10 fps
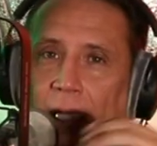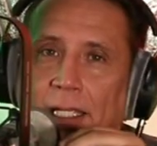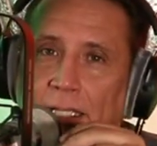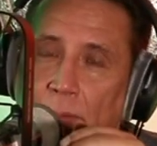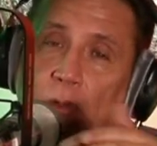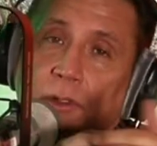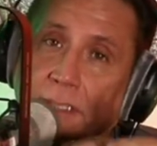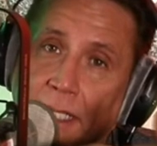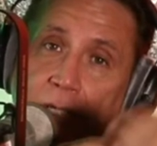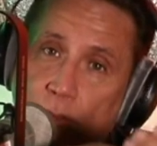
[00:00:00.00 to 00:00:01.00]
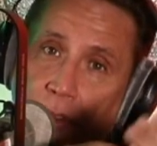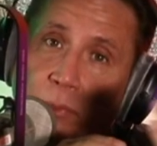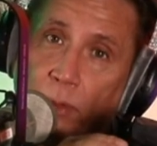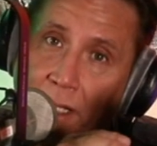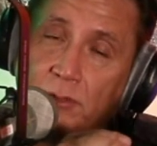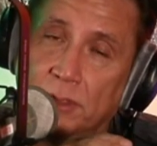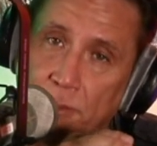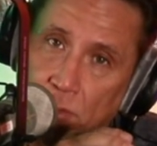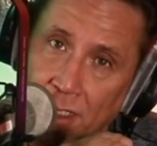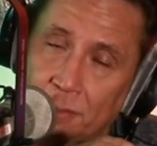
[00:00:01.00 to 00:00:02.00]
en que podría eso después
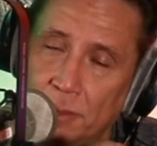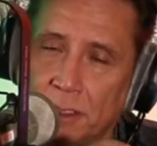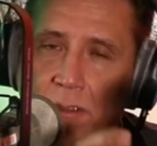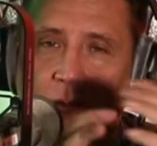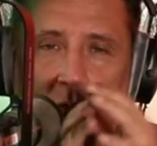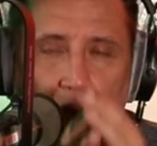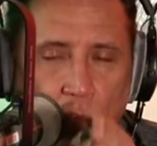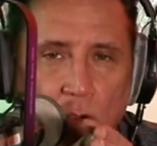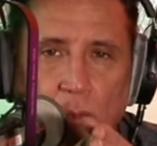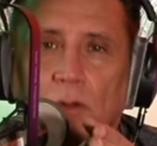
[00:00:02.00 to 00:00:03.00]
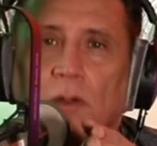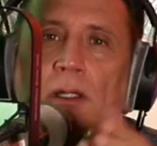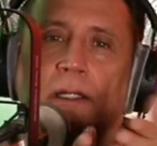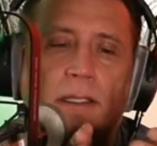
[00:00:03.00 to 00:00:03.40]
causar problemas. ¿Cómo?